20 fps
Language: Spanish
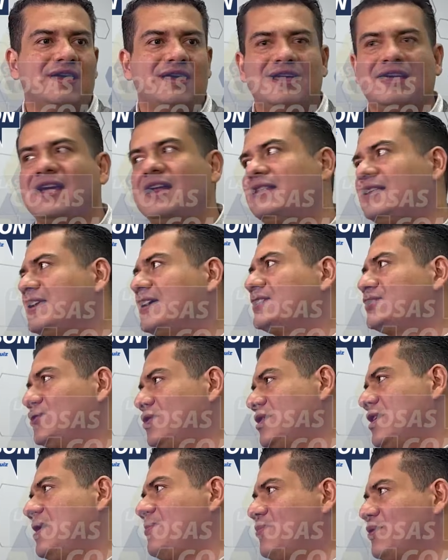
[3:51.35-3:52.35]
y el
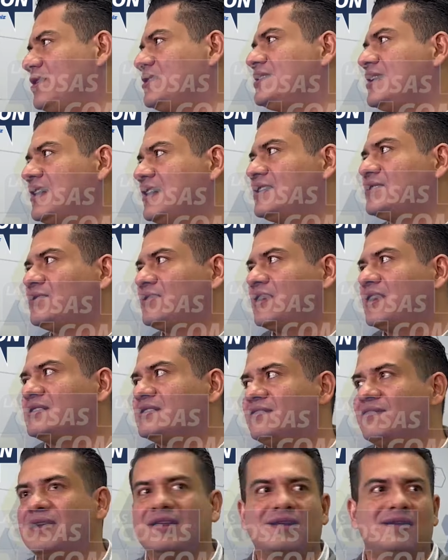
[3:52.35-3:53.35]
director de la Policía Nacional
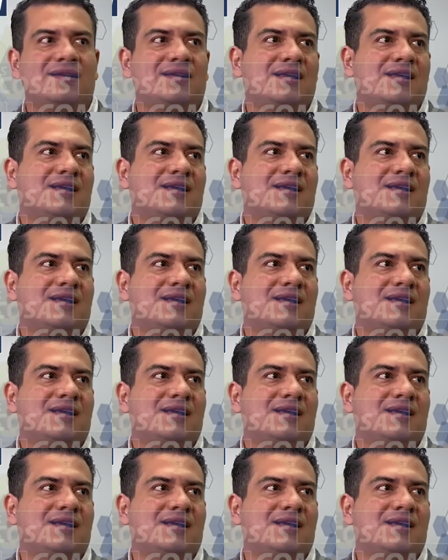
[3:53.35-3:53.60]
Civil,